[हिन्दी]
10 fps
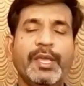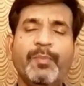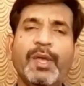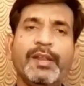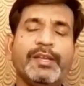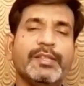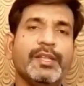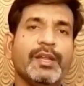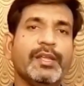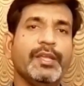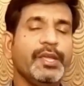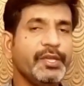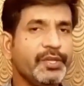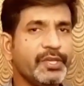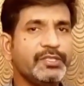ईमेल के अंदर
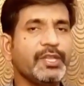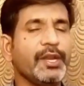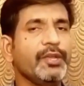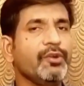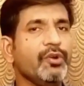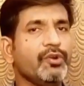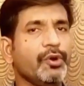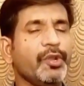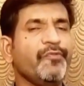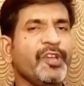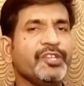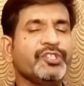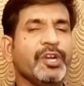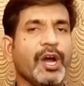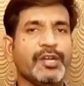21 तारीख को
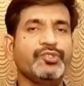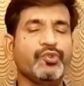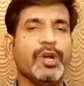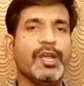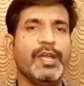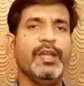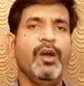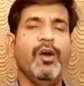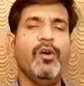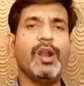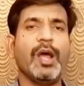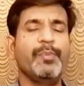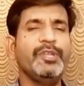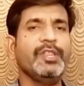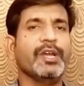नोटिफिकेशन आ चुका है और
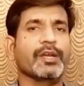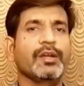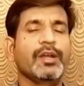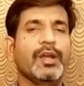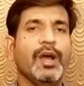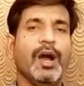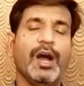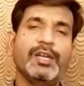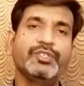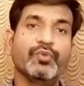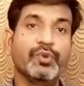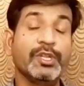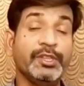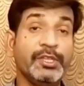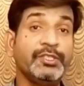अभी तक आज
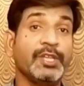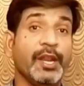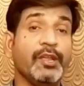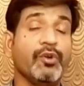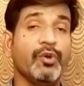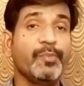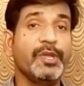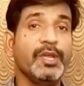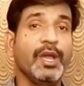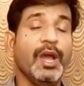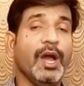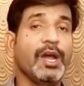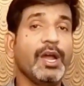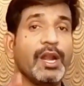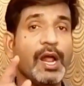29 तारीख को भी
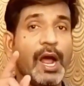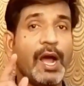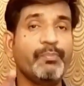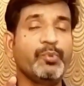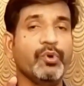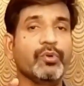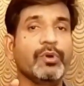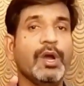अगर आपको